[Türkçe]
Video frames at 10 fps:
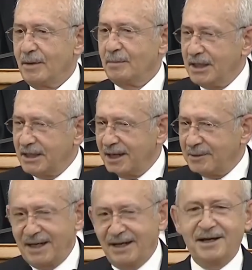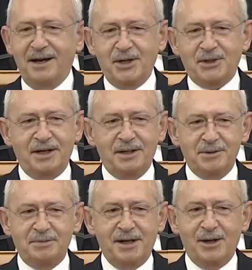Bir tek belediye
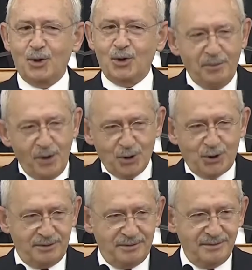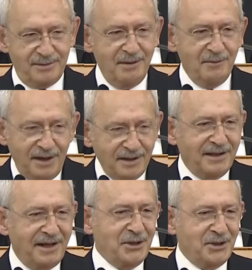başkanımız bile yok ama olsun.
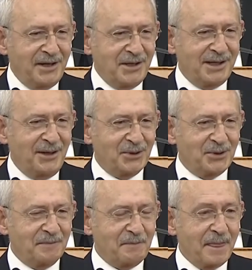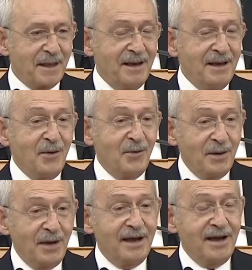Vanlıların canı sağ olsun.
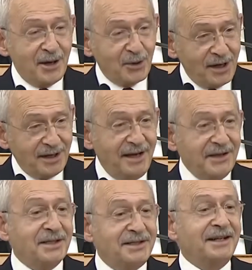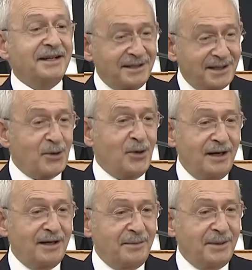Eğer oradan yeteri kadar
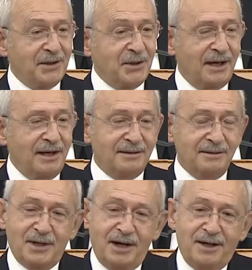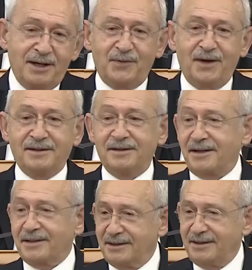oy alamadıysak kabahat
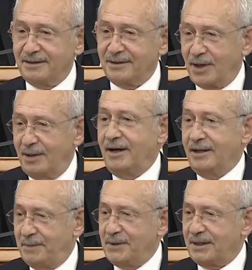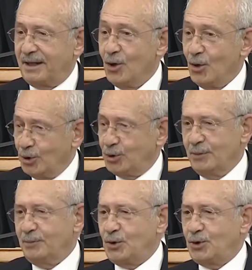Vanlılarda değil. Kabahat bizde.
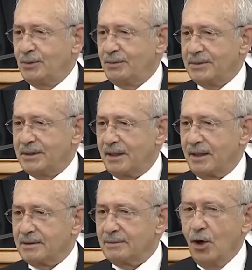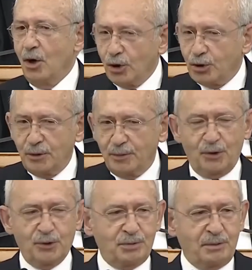Oturup düşünmemiz lazım. Oturup
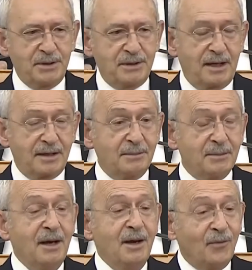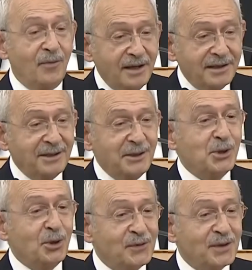konuşmamız lazım. Vanlının
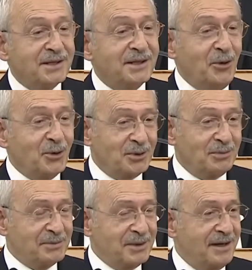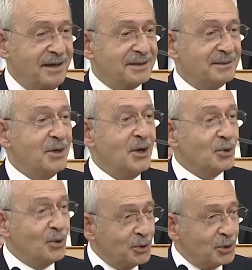sofrasına oturmamız lazım.
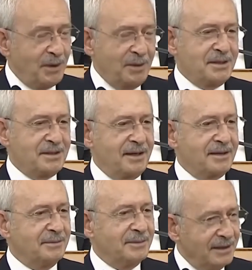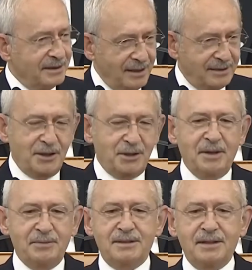Konuşmamız lazım.
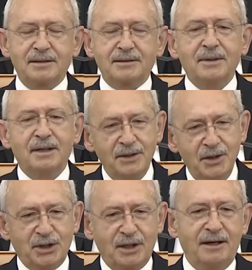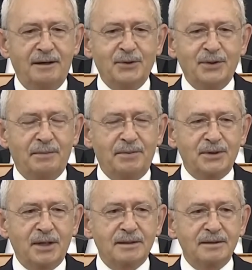Dertleşmemiz lazım. İnşallah bunu
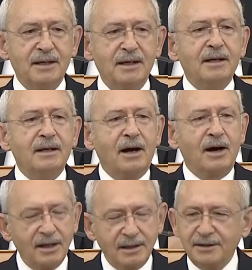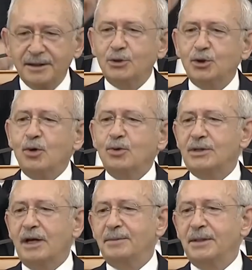yapacağız. Alanda çok
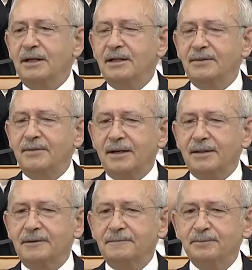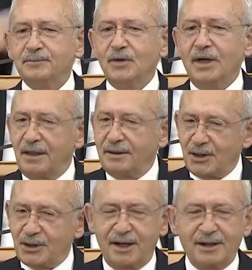güzel bir ilgi vardı.
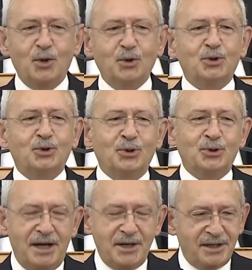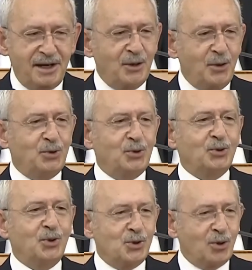Vatandaşlarla oturduk, gençlerle
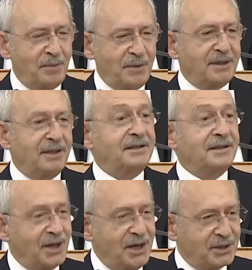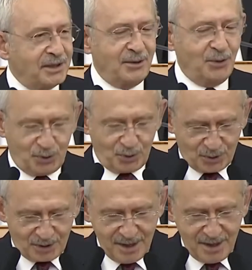oturduk, sohbet ettik, yaşlılarla
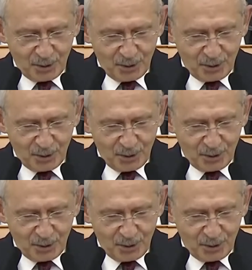oturduk.